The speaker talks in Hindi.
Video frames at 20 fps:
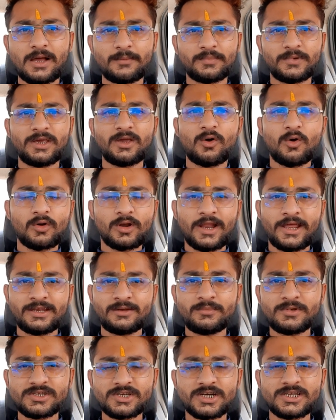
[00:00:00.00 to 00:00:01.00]
आपकी
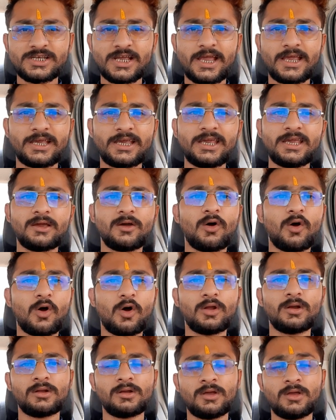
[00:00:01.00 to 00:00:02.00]
ऑनलाइन भी चढ़ जाएगी
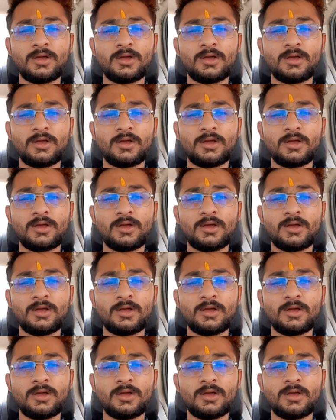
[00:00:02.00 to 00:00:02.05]
और